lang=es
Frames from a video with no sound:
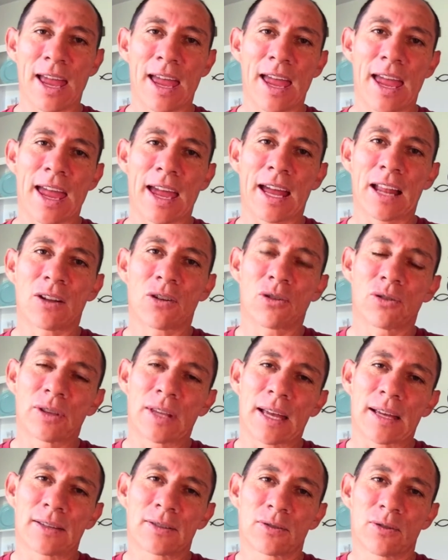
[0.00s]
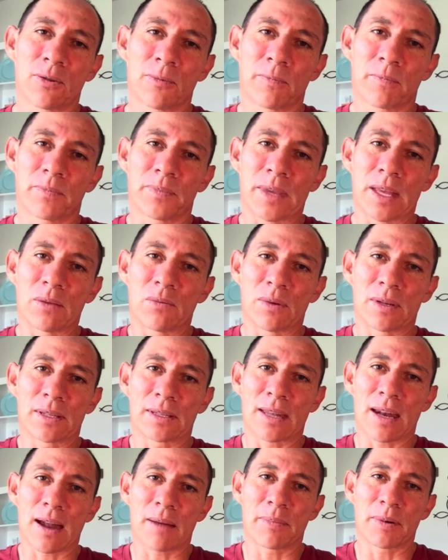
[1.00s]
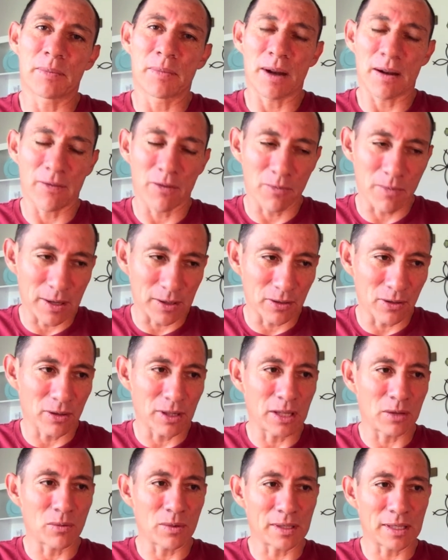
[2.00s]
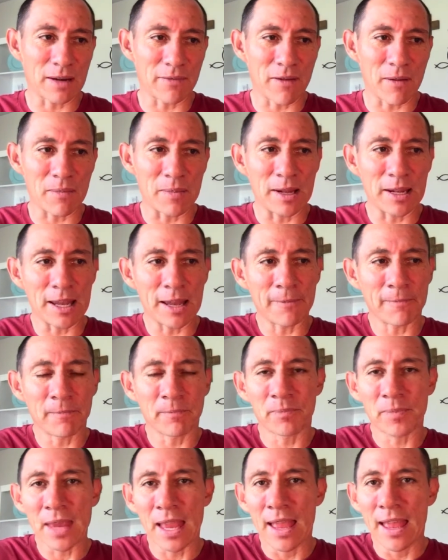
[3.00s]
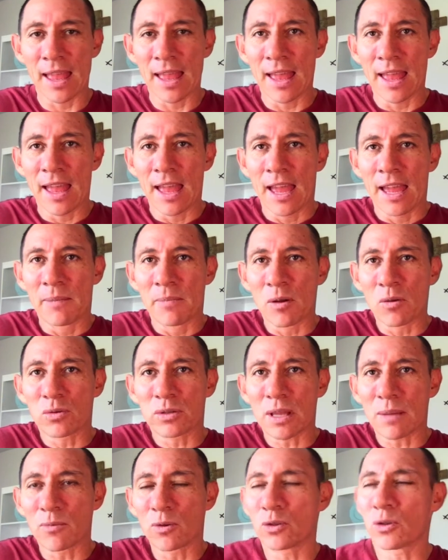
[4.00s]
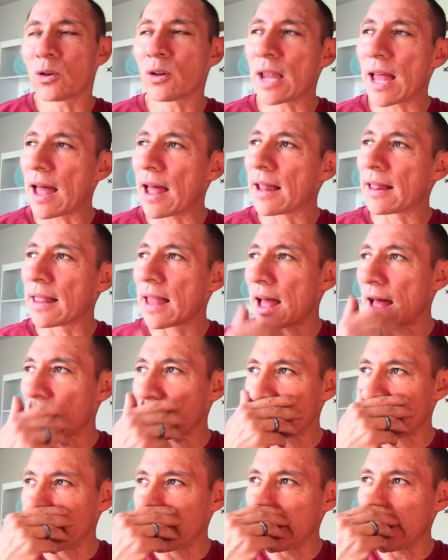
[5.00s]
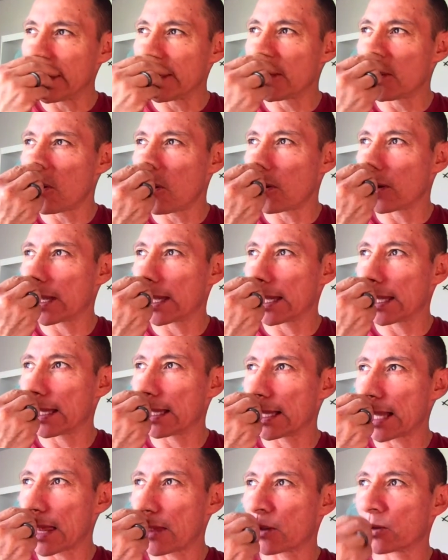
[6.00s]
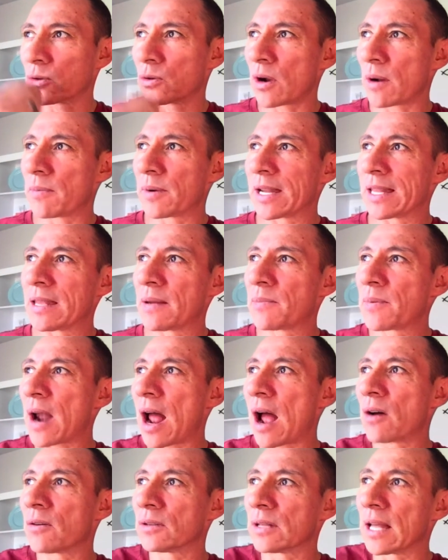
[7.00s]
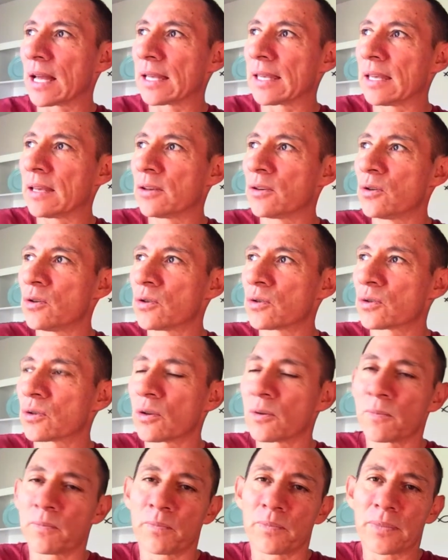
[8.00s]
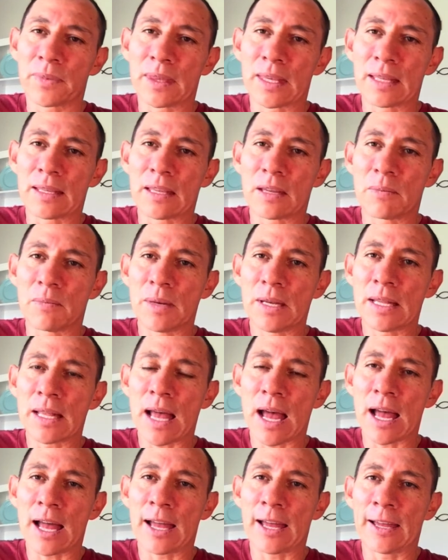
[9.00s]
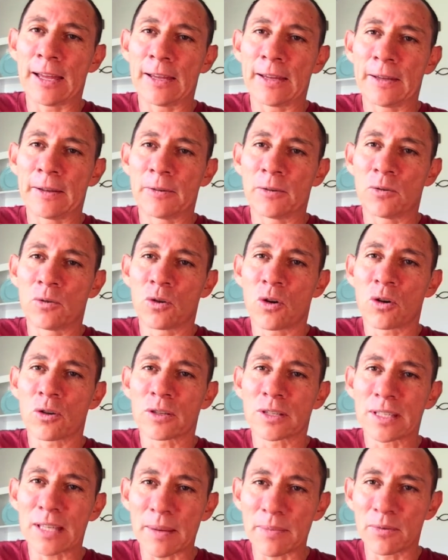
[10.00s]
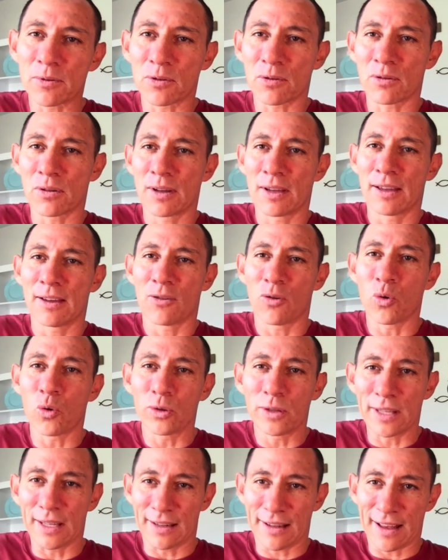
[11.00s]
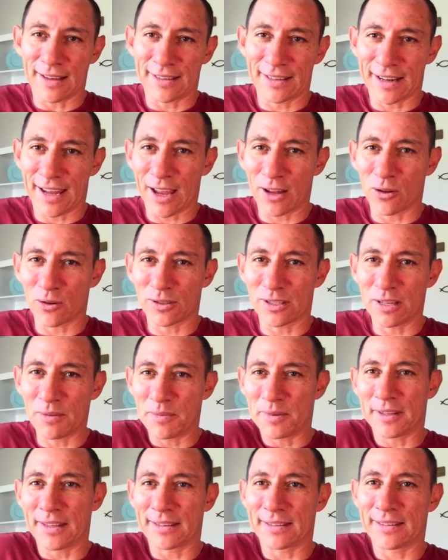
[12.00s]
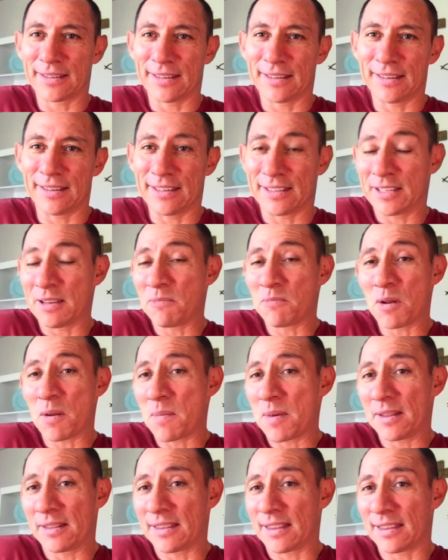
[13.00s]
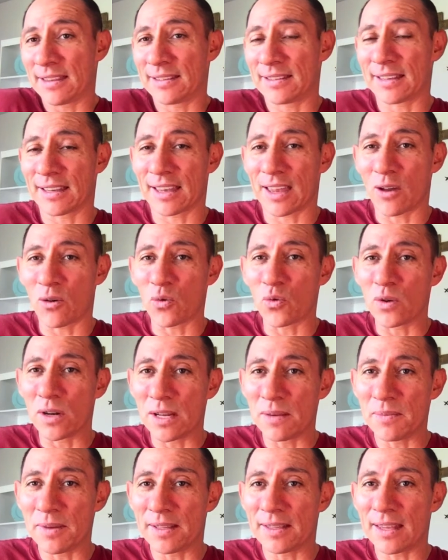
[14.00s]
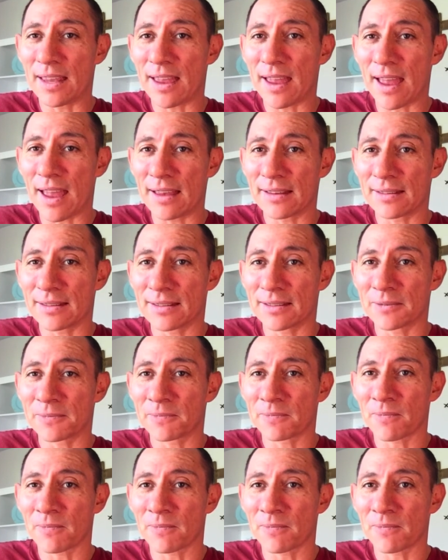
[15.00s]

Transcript: en el contexto de nuestra primera formación, de nuestra familia. Me gusta mucho la, definición, eh, la doctora Brené Brown aquí en Houston determina eh, un concepto útil acerca de los límites y, simplemente dice que un límite es